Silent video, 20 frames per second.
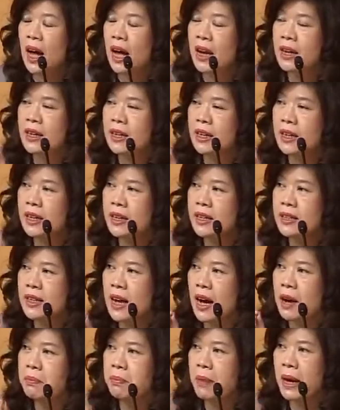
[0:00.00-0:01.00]
อันนี้
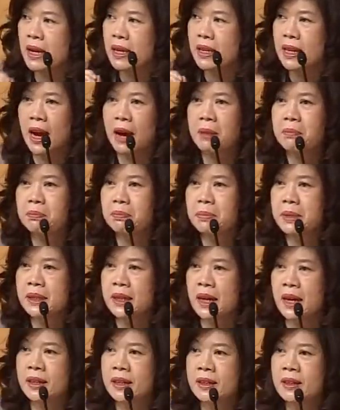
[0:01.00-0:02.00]
จะไม่ทำเห
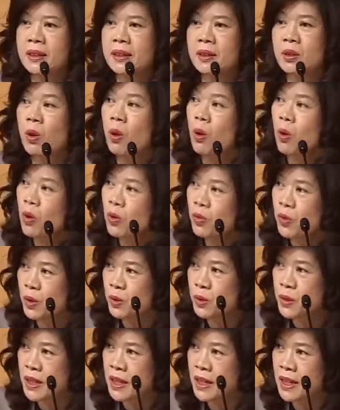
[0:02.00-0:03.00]
มือน Gold
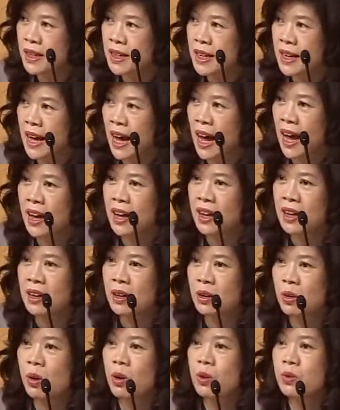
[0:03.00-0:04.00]
Future นะคะ
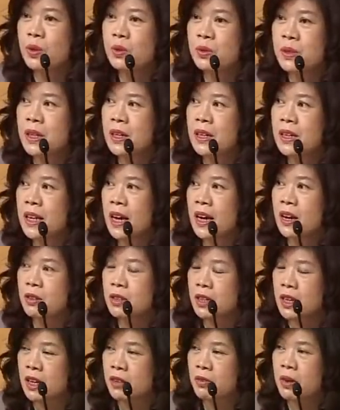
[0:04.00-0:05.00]
Gold Future เนี่ยเรา
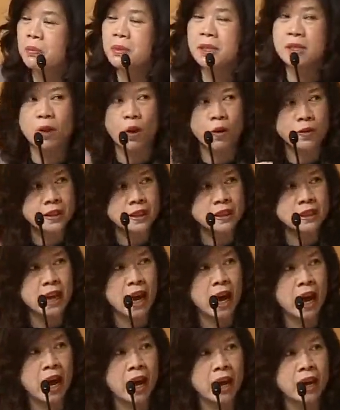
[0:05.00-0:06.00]
จะเห็นว่ามี2สัญ
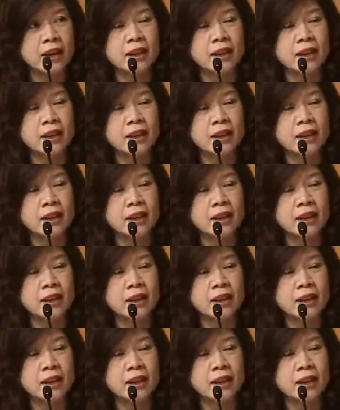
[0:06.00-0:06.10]
ญา